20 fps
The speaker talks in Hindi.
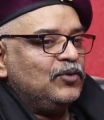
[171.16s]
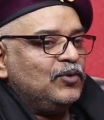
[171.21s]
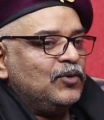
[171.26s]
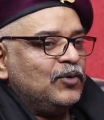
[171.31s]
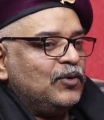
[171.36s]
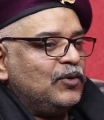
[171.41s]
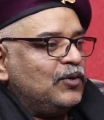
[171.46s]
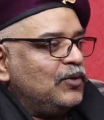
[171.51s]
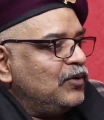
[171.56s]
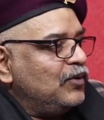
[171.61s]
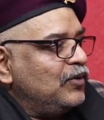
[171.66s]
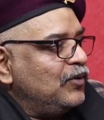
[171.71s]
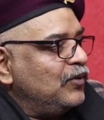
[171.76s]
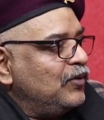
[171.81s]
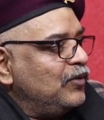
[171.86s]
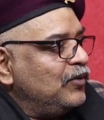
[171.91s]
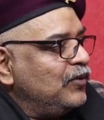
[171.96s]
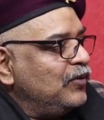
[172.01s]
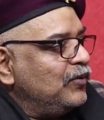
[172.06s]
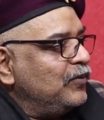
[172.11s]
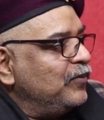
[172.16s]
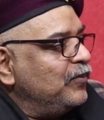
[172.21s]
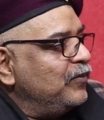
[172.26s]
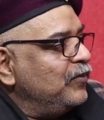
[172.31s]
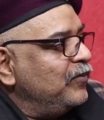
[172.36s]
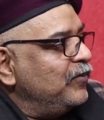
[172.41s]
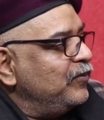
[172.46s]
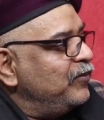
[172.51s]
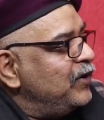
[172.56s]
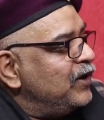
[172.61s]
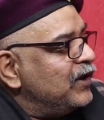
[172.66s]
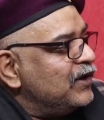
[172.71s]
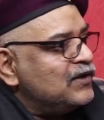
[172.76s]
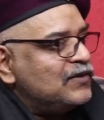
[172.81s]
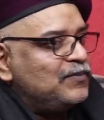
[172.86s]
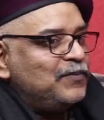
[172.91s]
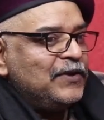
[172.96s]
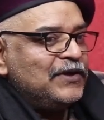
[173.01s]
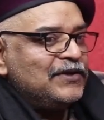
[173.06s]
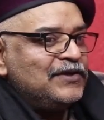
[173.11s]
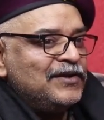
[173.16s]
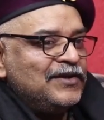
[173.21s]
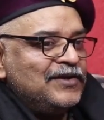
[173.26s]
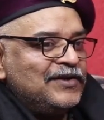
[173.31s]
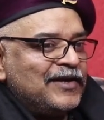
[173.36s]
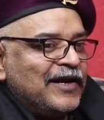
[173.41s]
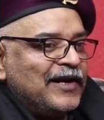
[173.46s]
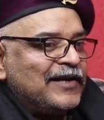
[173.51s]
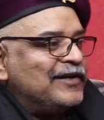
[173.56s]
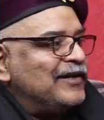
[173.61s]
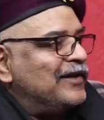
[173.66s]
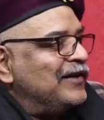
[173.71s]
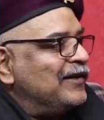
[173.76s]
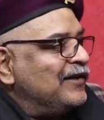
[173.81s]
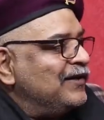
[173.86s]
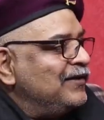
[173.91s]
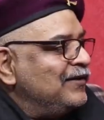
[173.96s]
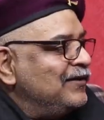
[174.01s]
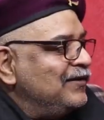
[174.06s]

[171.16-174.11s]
तो मेरा स्पेस इंटैक्ट है